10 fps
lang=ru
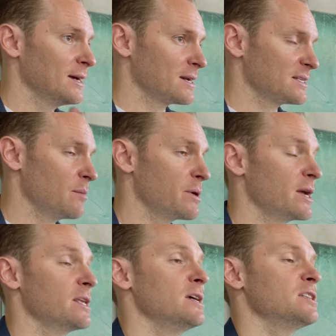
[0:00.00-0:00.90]

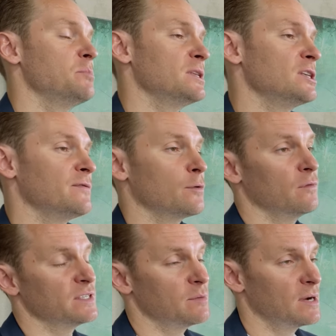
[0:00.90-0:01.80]
разобрать специфику
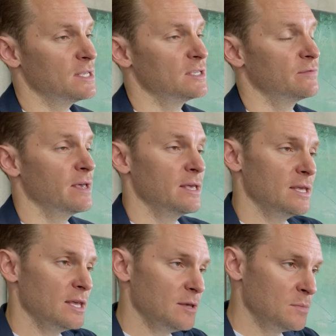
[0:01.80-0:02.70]
взаимодействия
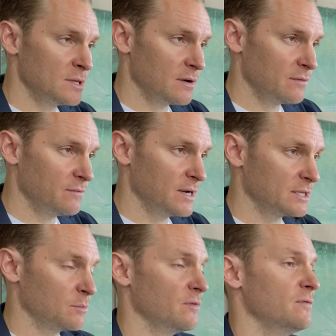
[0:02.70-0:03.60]
и именно в
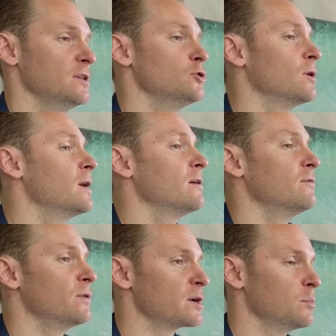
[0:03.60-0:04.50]
этом видео
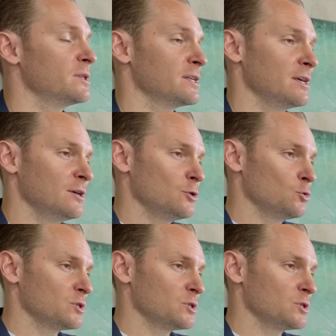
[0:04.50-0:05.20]
выработать ту